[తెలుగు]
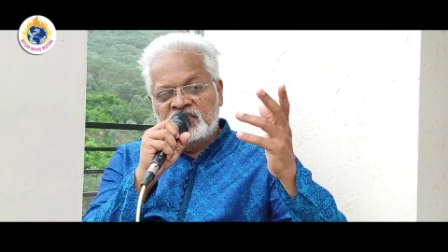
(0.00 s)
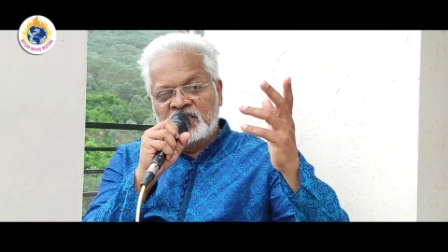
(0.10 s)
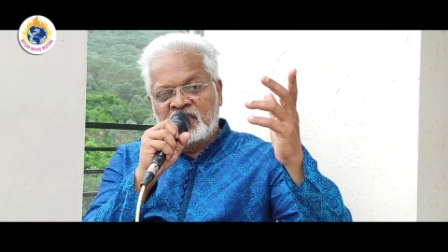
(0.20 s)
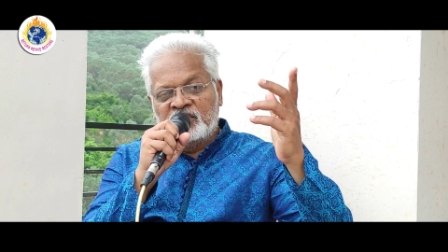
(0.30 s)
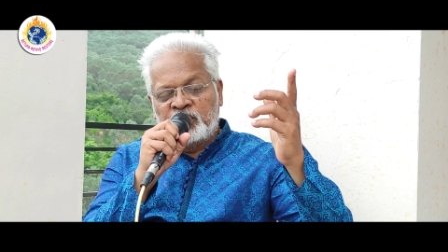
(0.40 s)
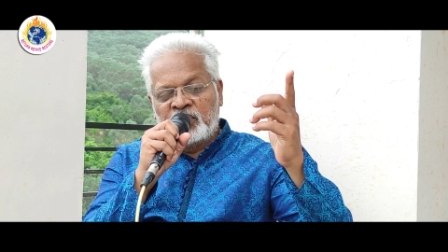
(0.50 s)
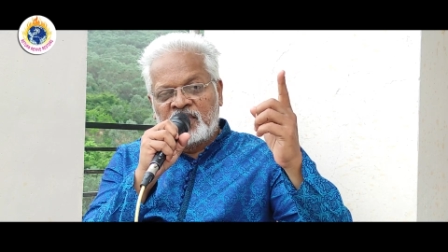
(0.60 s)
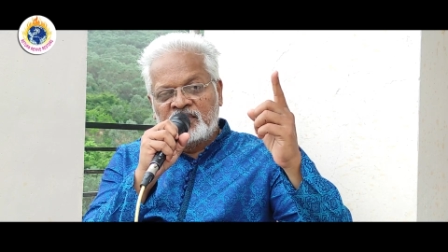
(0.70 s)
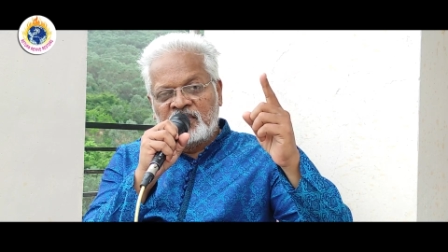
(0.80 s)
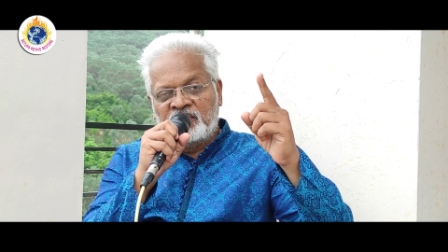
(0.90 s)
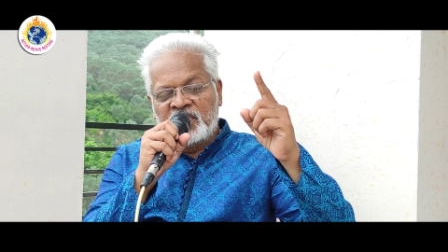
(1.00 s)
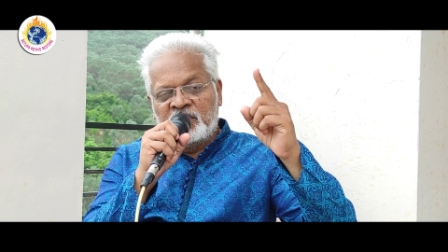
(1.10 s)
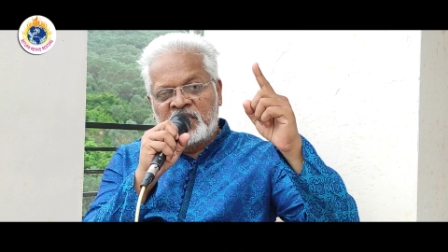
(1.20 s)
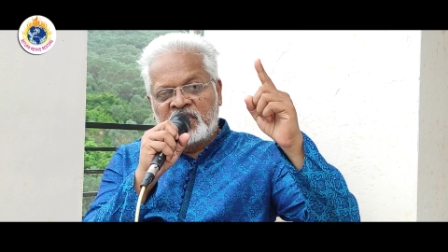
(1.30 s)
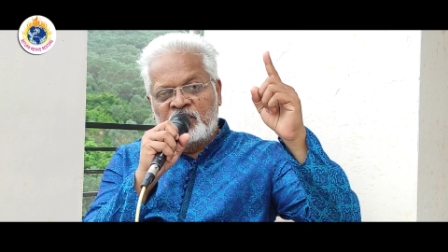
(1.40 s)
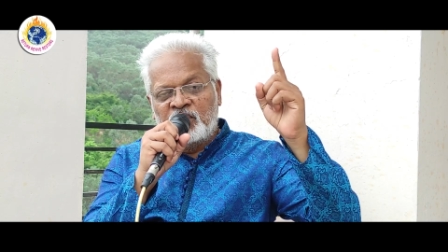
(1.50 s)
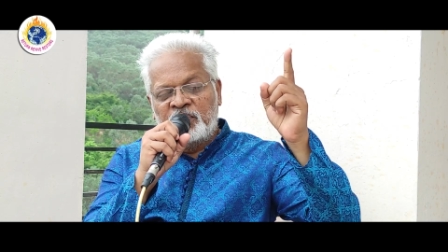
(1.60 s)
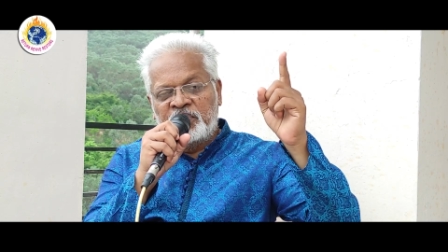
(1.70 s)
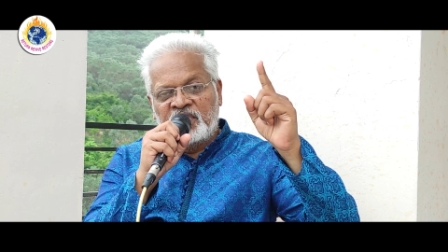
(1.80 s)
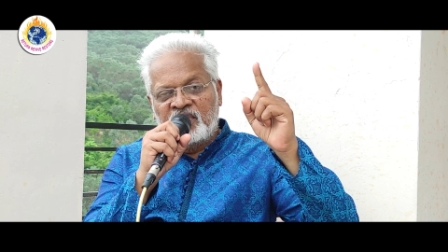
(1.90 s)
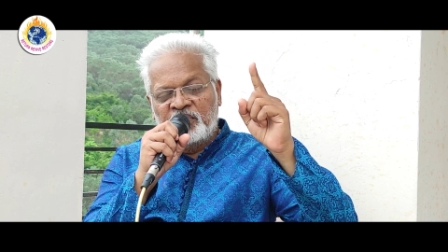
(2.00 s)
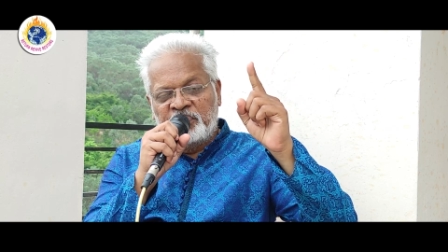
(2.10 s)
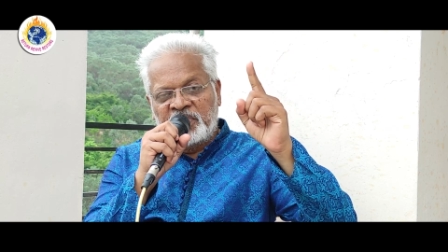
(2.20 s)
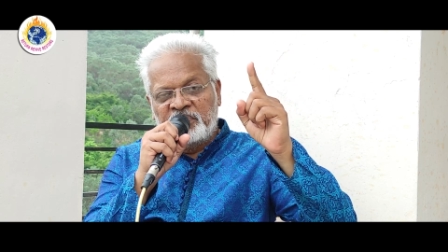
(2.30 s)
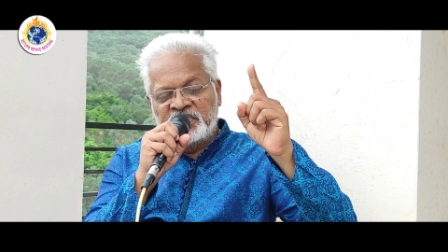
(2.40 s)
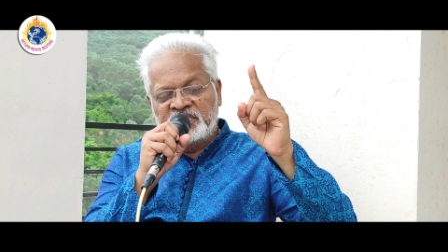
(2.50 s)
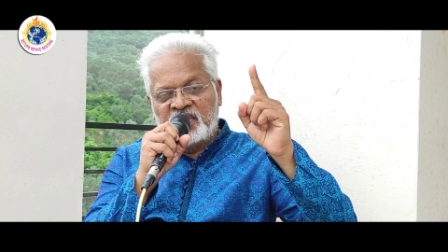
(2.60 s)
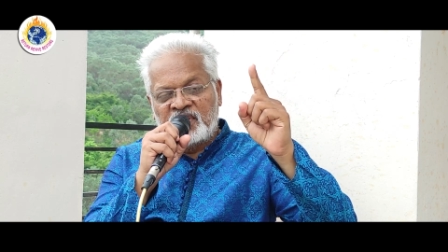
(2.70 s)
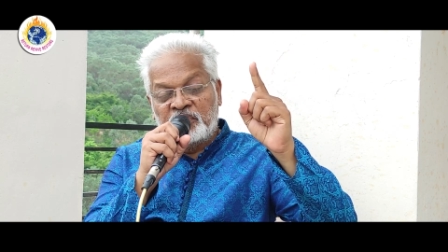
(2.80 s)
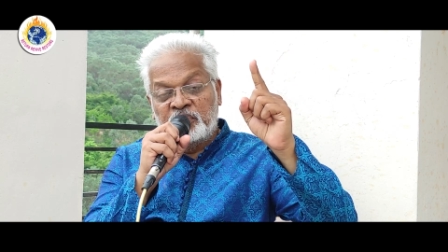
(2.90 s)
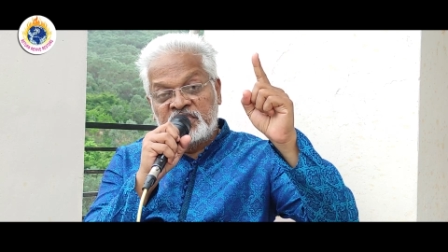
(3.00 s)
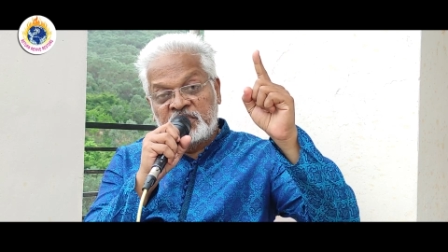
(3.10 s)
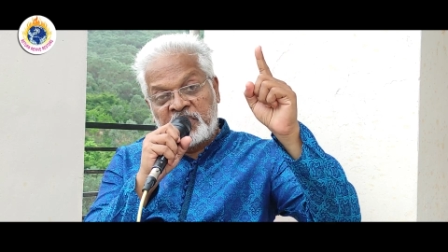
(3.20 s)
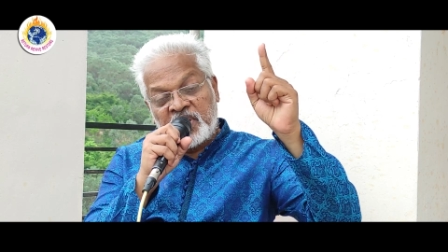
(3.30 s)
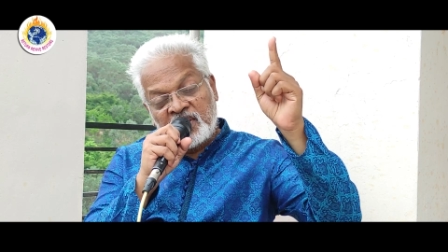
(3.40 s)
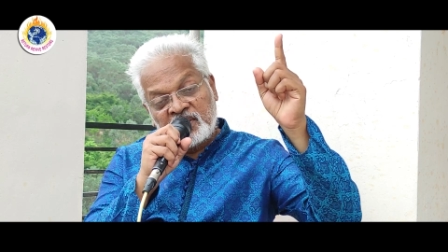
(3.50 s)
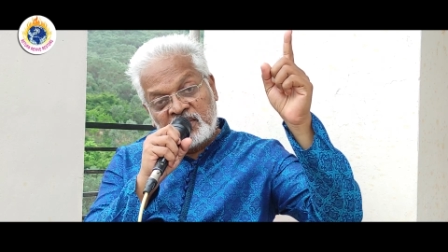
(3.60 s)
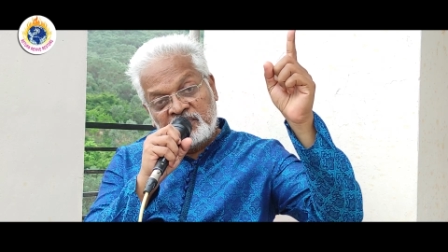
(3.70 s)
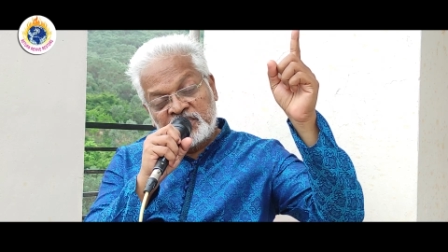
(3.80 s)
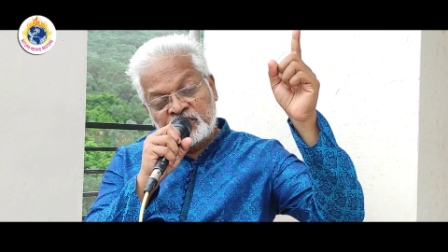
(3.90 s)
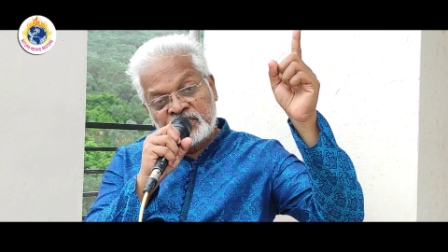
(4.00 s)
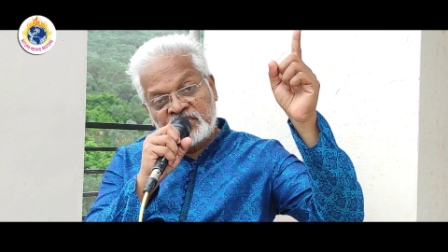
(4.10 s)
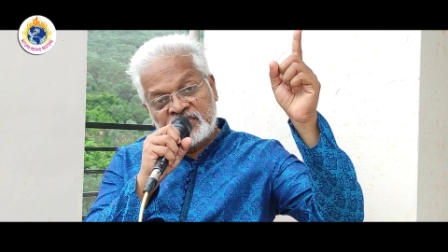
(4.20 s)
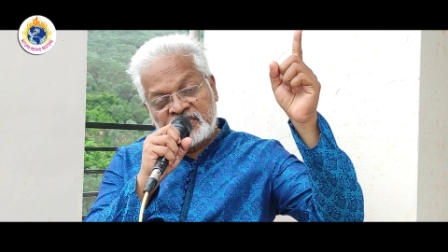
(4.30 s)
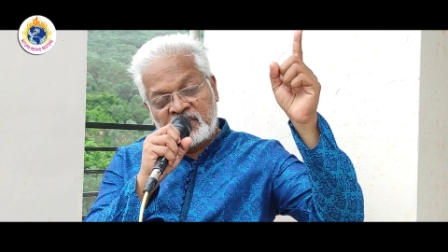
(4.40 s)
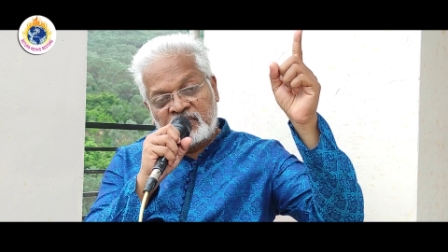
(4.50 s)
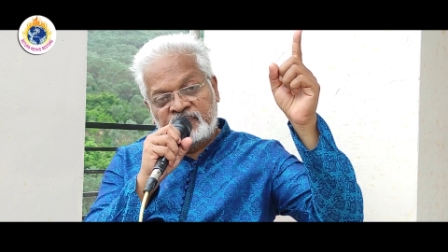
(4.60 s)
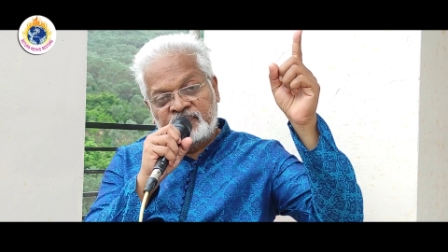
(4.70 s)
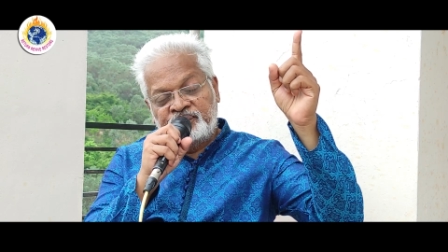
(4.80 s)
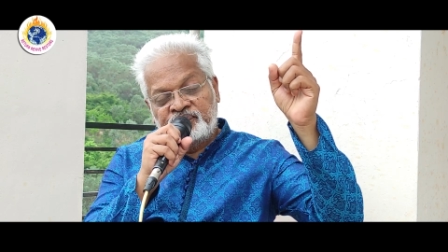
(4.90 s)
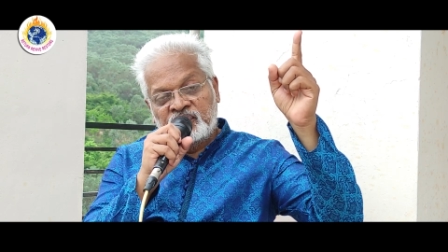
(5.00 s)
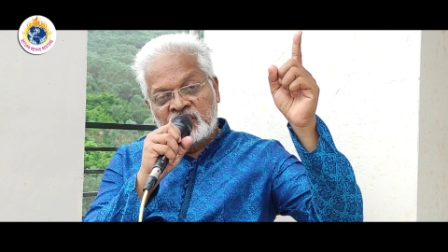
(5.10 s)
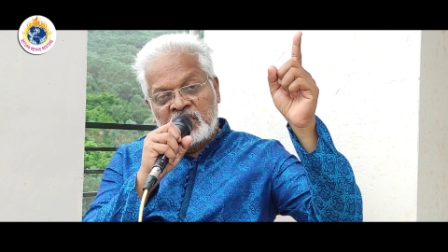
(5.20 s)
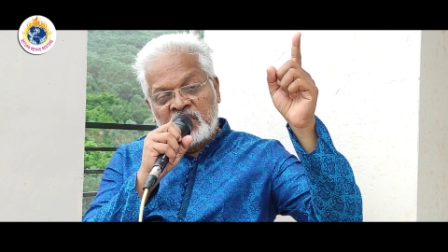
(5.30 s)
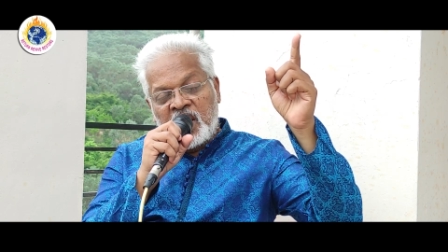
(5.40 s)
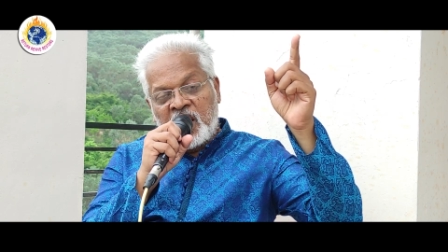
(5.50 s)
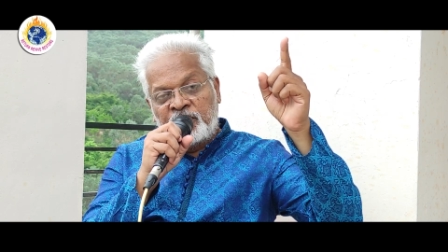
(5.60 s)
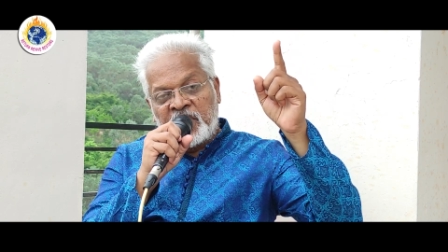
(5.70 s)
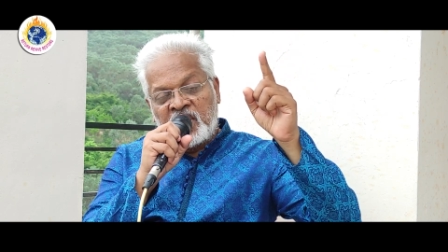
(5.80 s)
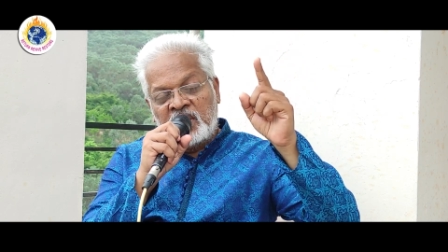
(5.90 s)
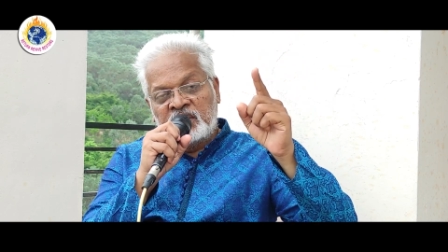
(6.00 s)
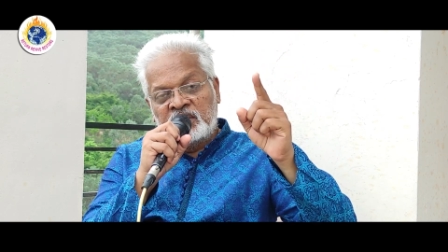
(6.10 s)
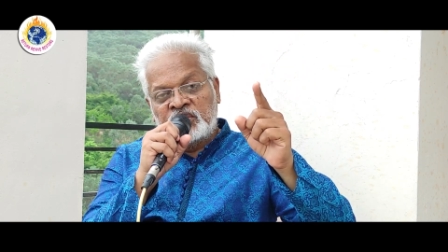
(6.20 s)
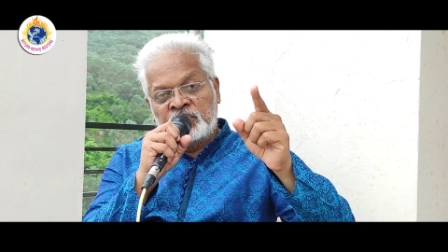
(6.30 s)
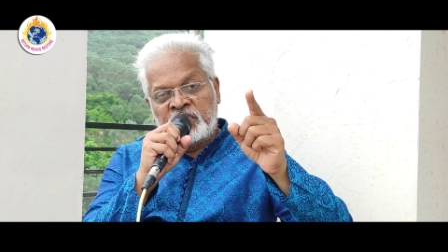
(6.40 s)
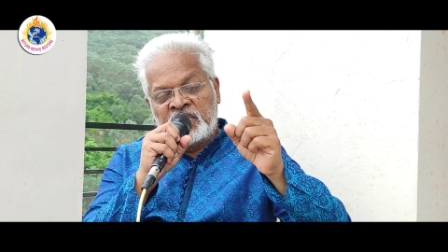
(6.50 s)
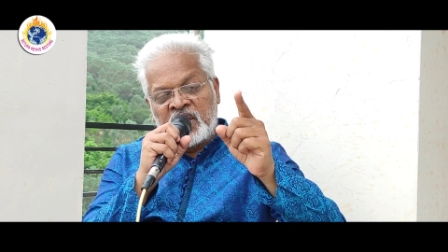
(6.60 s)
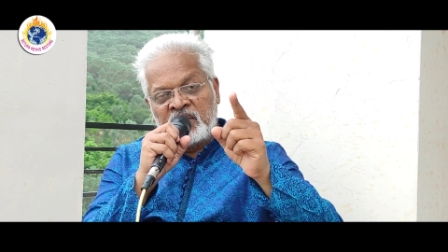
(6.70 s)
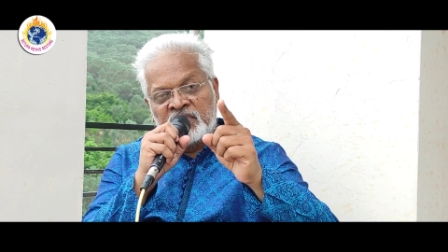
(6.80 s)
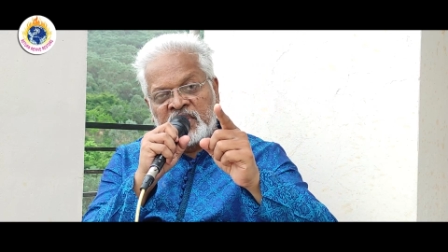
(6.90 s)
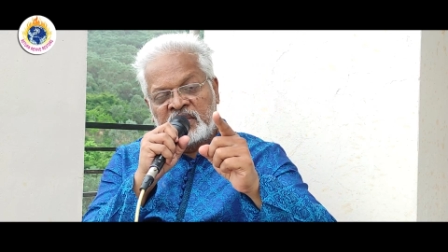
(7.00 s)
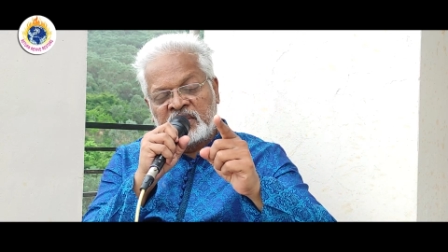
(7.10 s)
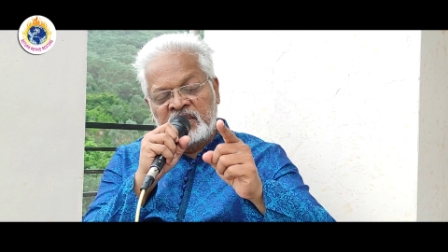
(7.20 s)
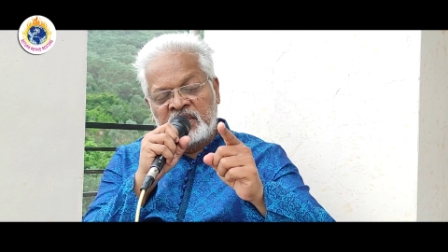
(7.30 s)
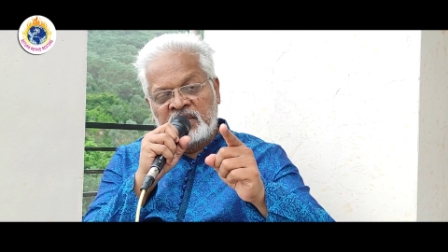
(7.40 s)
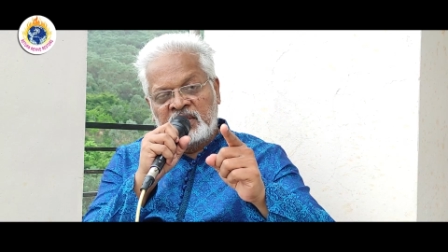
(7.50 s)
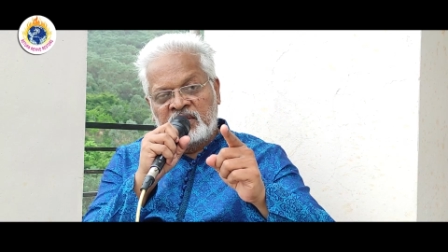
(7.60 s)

జగత్ పునాదులు వేయబడక మునిపే నన్ను ప్రేమించారు నా గురించి ప్రణాళికలు వేసి ఉంచేశారు ఆ ప్రణాళికలు చెప్పిన నడవటానికని